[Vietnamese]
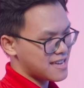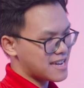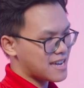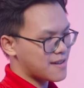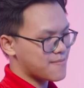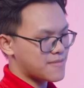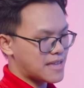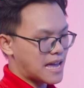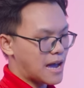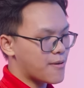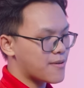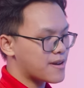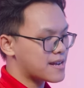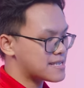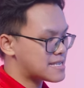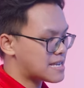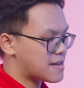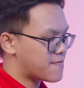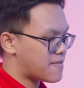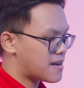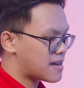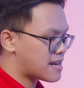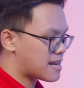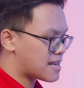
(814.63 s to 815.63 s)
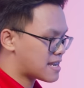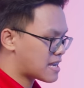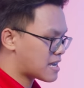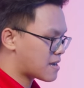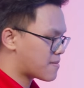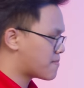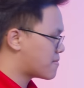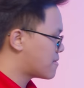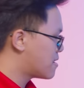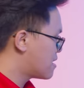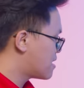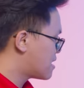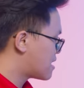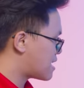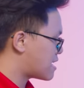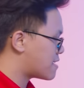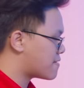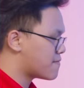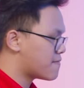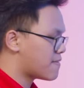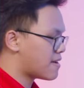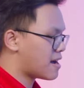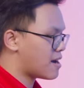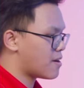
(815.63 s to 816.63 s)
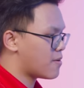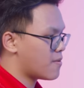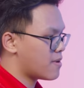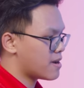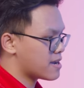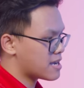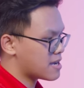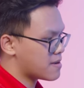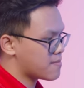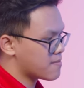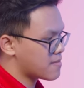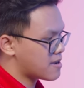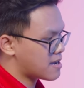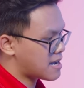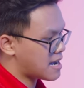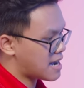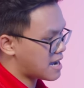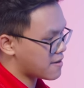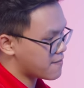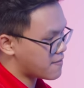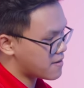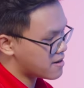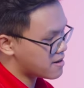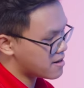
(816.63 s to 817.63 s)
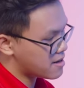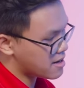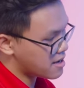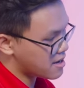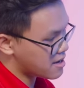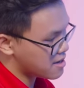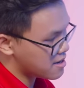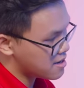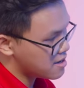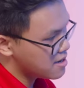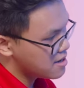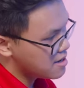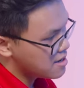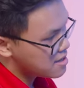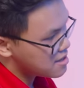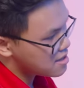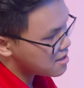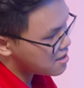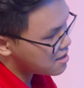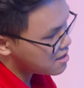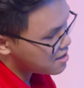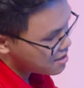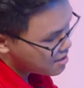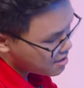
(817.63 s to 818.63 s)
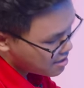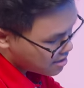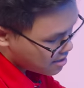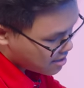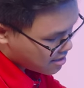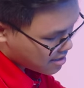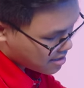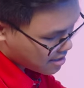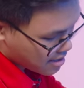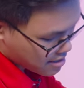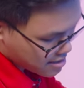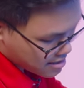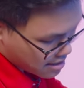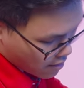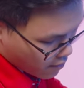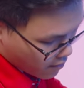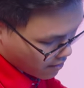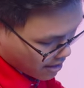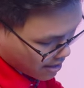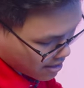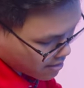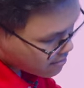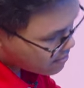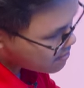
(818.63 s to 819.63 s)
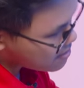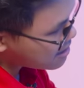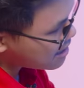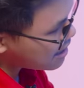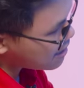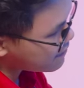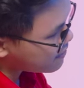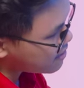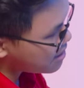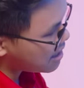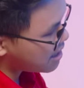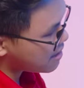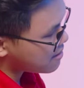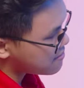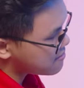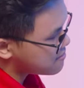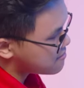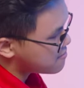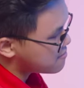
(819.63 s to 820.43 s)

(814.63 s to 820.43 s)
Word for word: anh em tháo này ra phát anh em gắn vào anh em cài phát đây này đấy gắn ra ngoài không cài phát lại